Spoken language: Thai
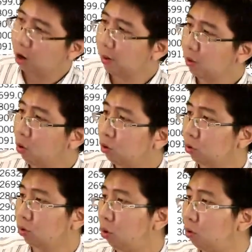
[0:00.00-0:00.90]
นหก
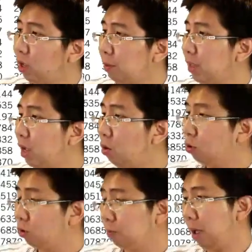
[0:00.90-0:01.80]
จุดหกเจ็ดไม่ใช่หก
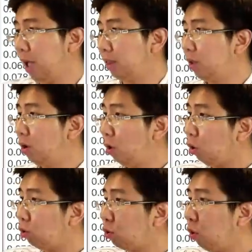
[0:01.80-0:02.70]
จุดแปดหก
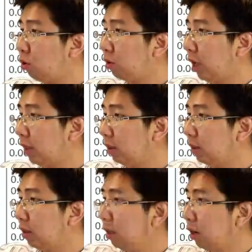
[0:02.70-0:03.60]
จุดหกเจ็ด
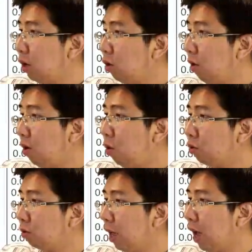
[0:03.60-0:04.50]
ก็อยู่ระหว่างหก
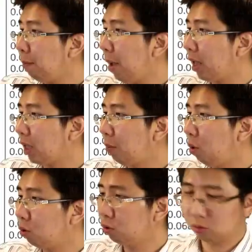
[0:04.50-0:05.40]
จุดห้าแปดกับห
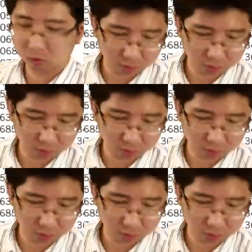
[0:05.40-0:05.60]
กจุดเจ็ด